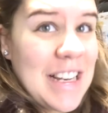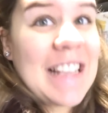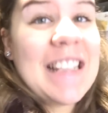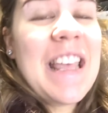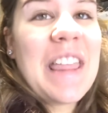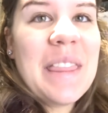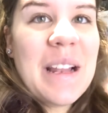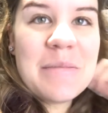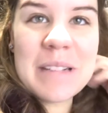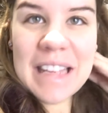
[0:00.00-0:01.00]
las 10 de
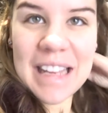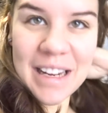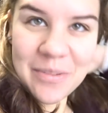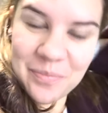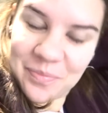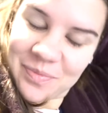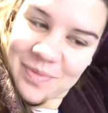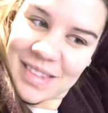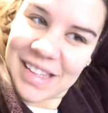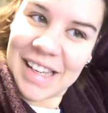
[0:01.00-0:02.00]
la mañana
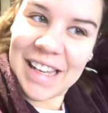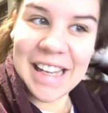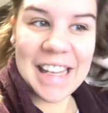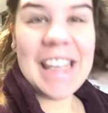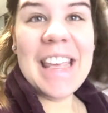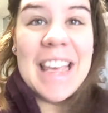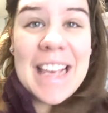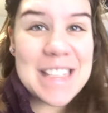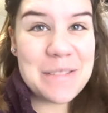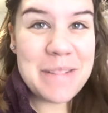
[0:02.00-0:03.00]
y
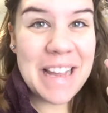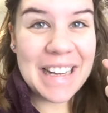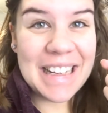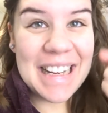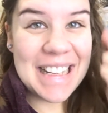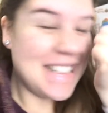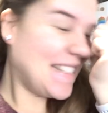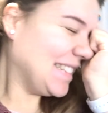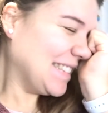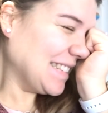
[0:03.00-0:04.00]
es viernes.